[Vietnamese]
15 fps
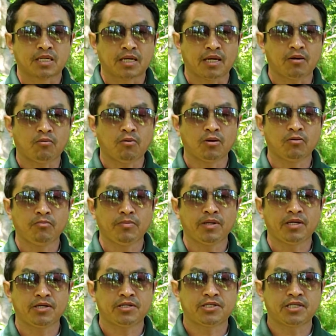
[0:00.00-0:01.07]
ê ô lúc
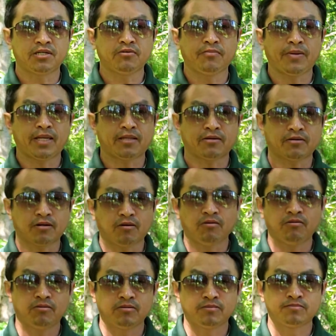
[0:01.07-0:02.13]
bây xí lúc bây nữa
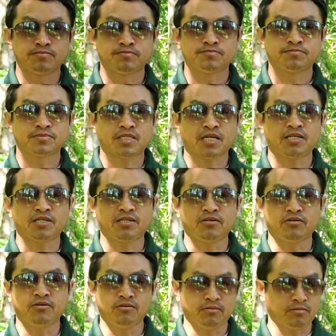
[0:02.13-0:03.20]
đâu ta chỉ
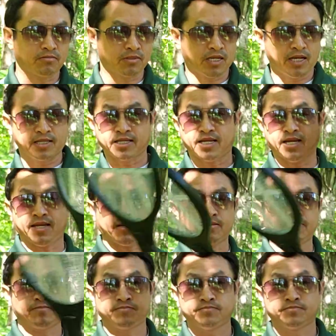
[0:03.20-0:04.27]
nếu hay tiền
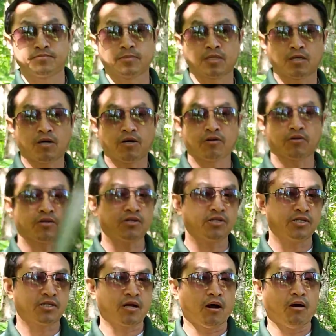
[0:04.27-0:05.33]
họ nếu khi
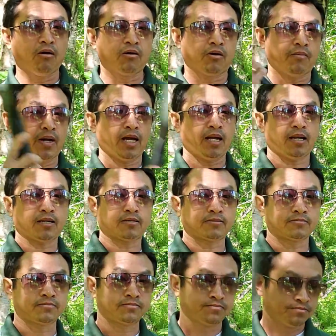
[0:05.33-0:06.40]
chỉ tàu nó mà
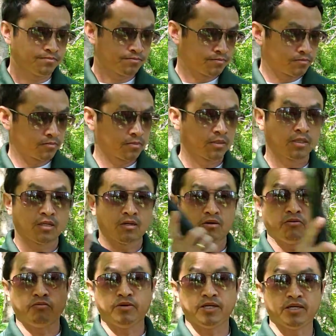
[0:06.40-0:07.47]

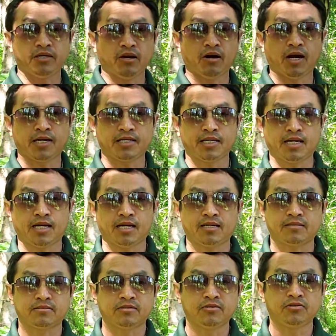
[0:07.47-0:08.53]
vì do hay tiền
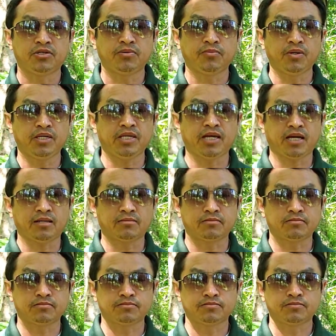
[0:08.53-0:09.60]
nếu chỉ mỗi nhiều
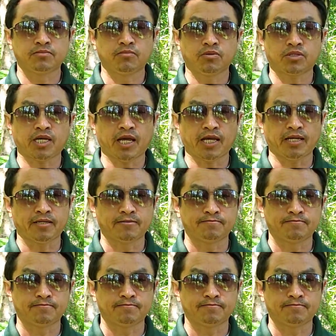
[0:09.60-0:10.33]
một thể